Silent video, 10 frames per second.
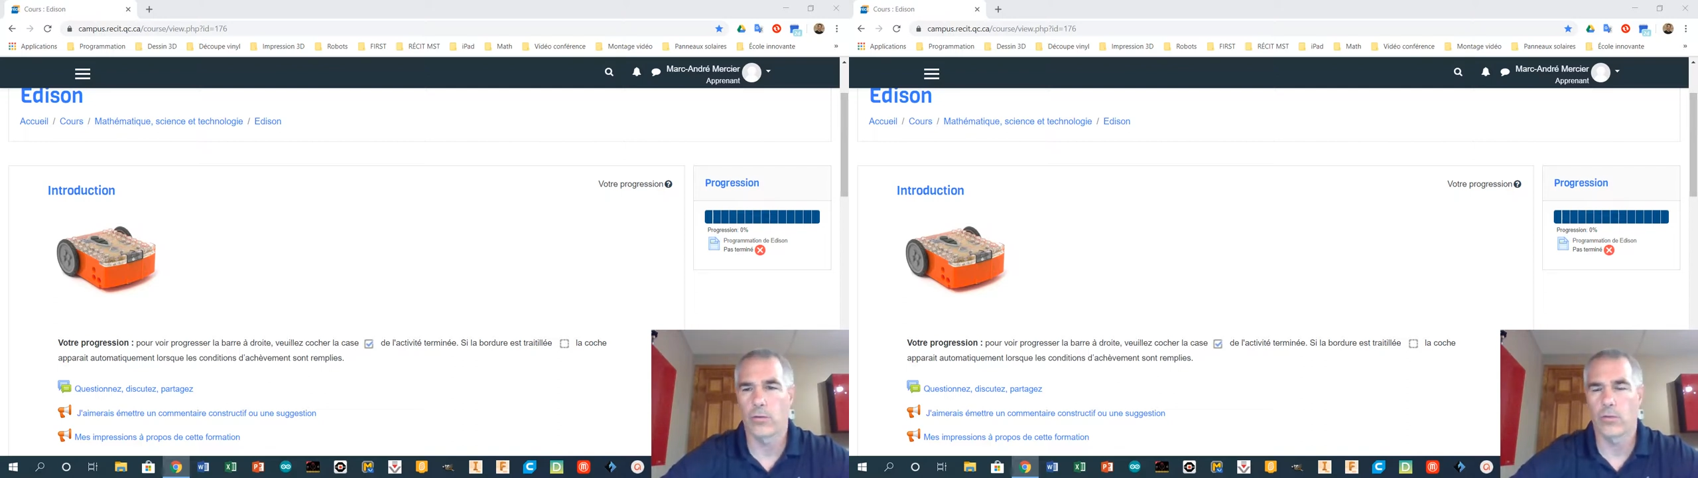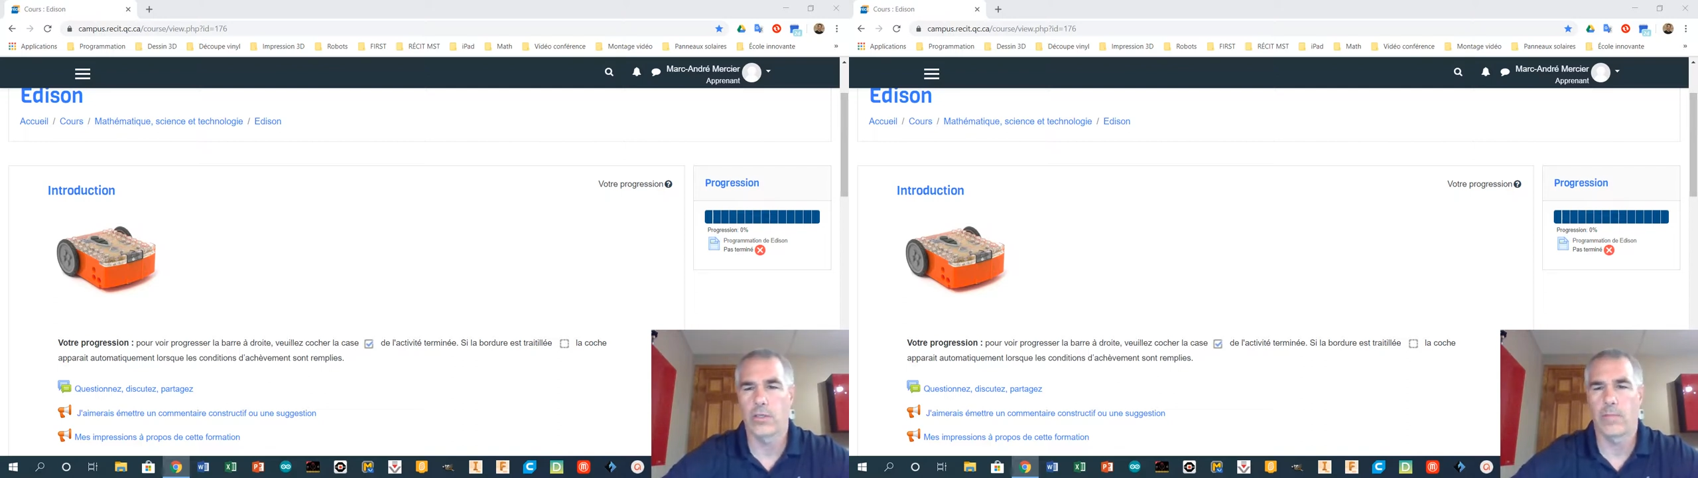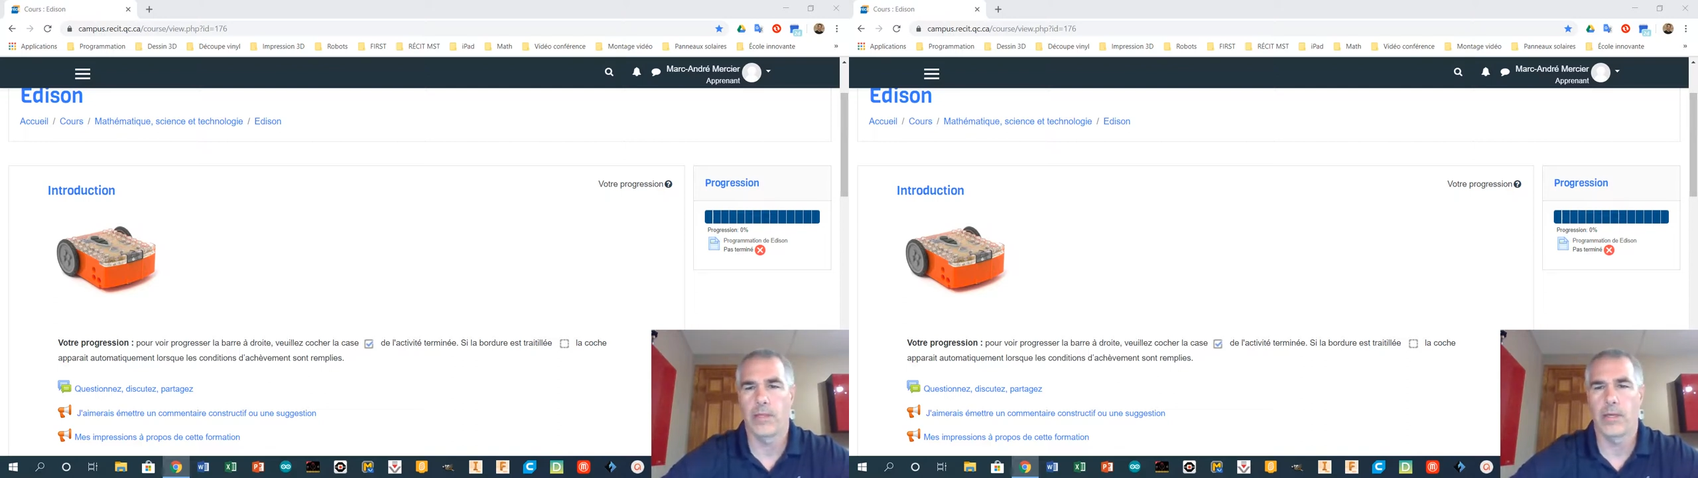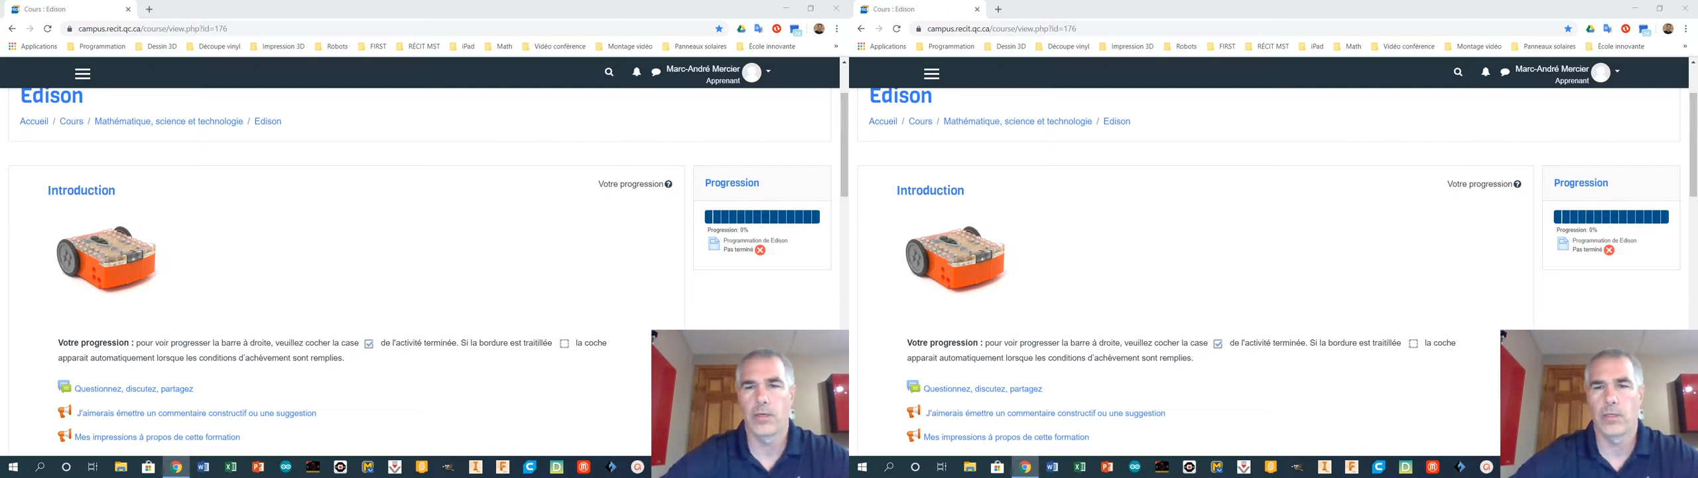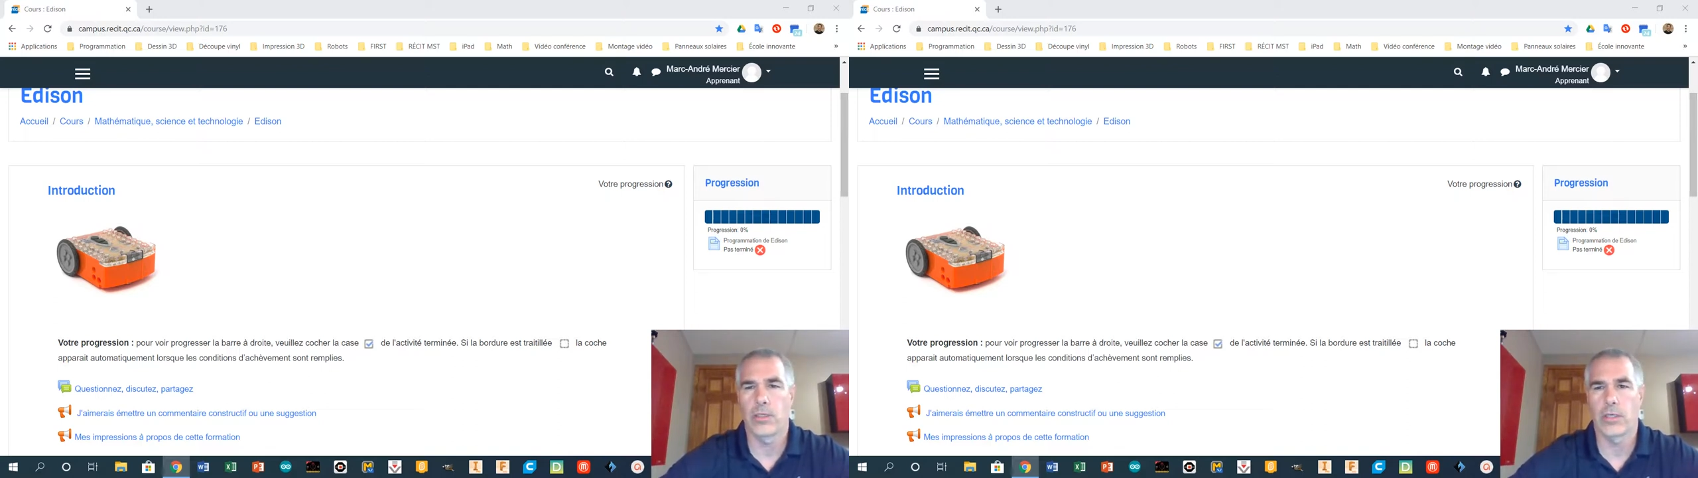conseiller
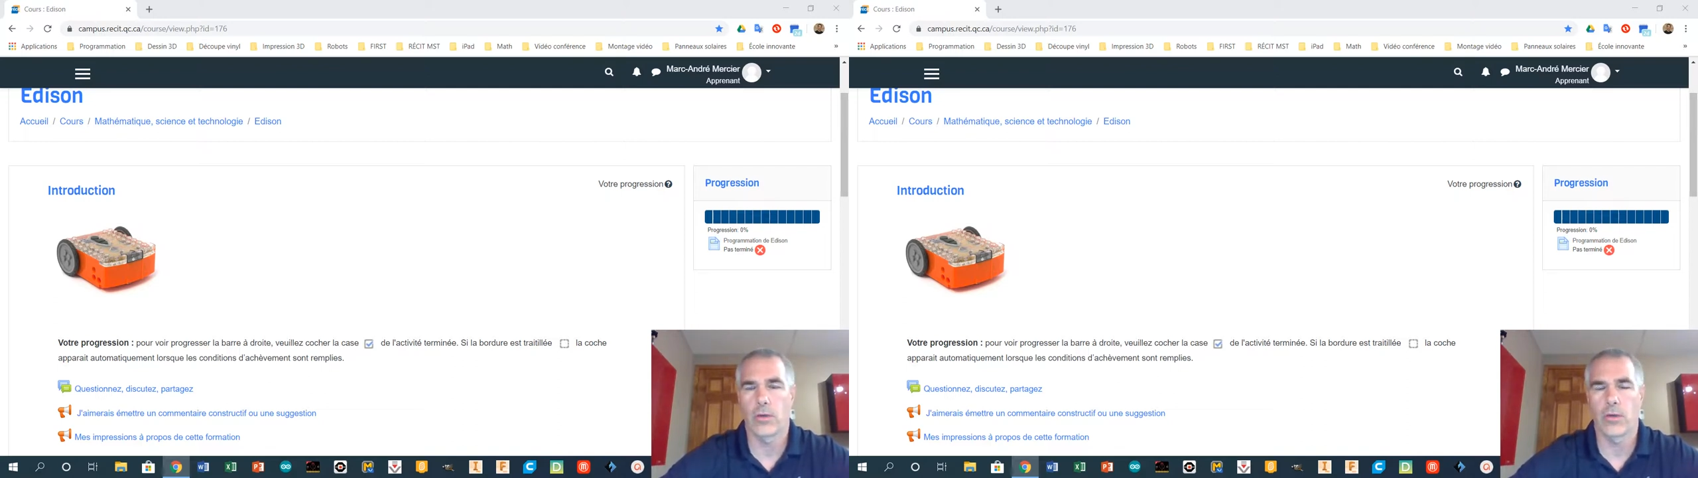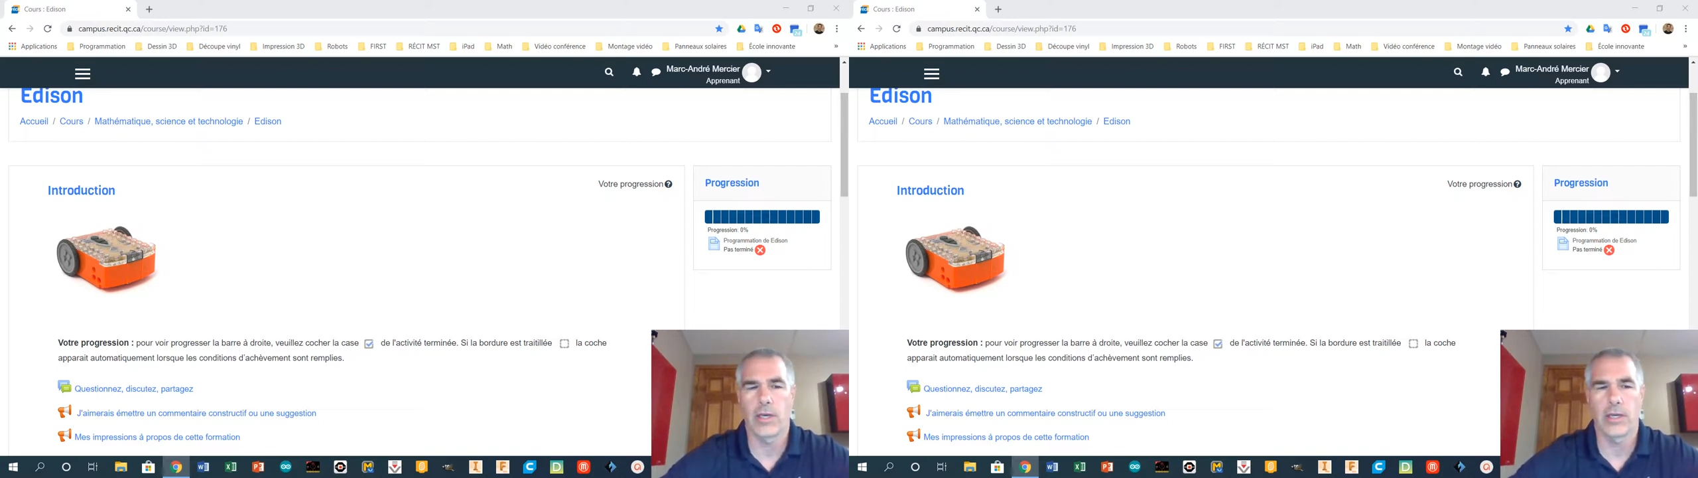pédagogique